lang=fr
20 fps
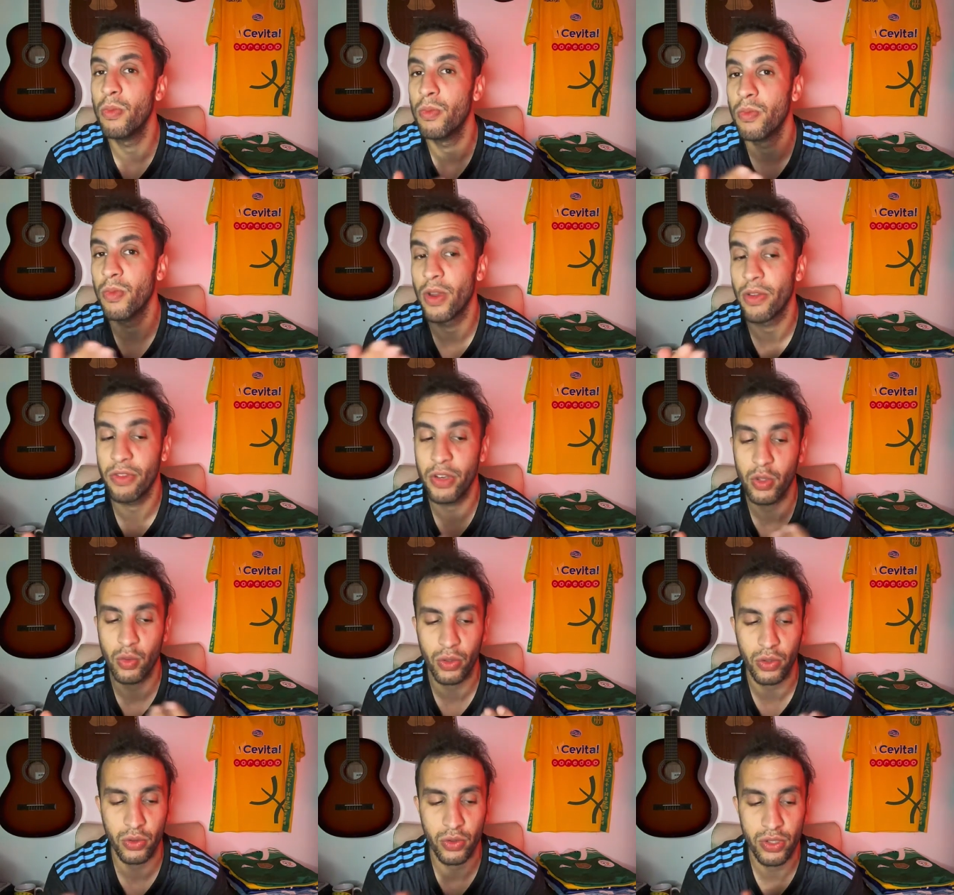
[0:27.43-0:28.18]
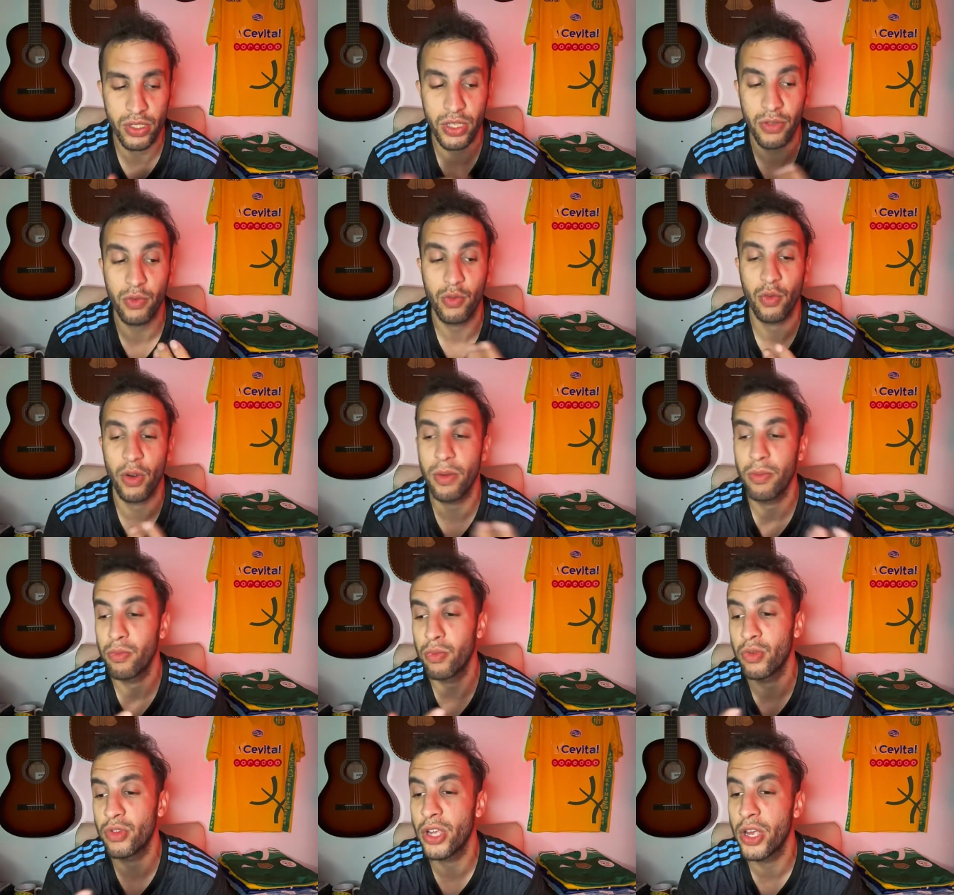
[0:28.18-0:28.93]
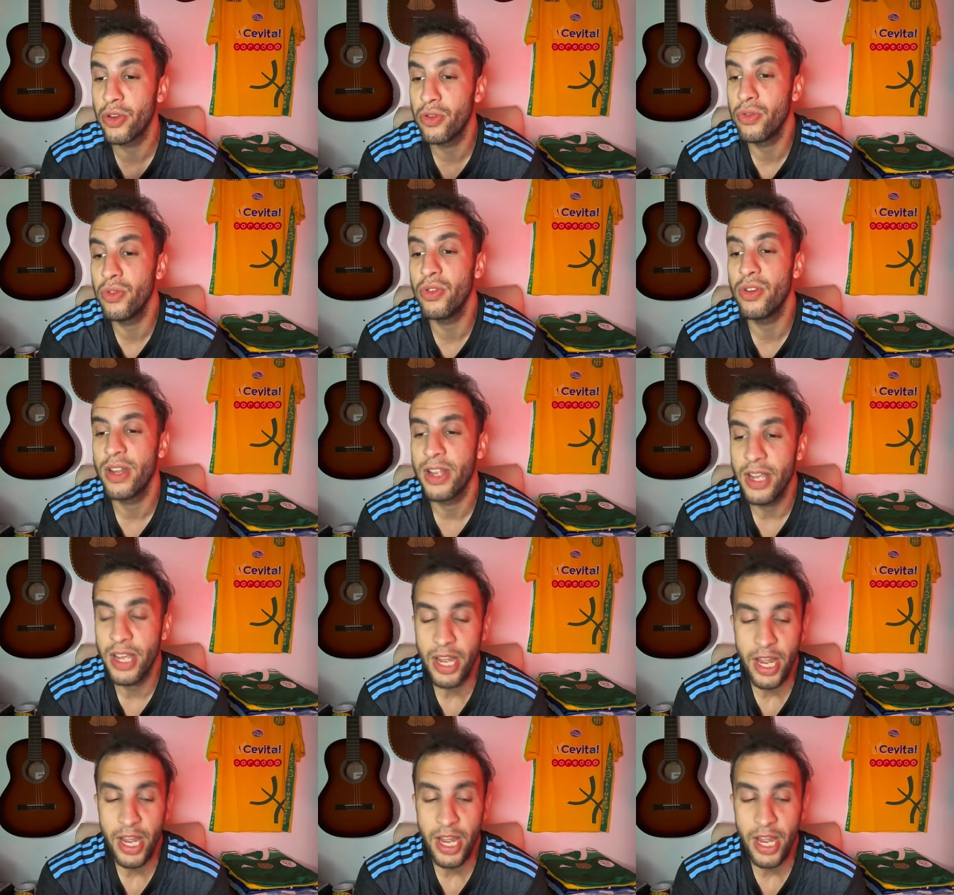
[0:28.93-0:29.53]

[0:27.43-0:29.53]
la victoire de Steve, je voyais plus c'est nul.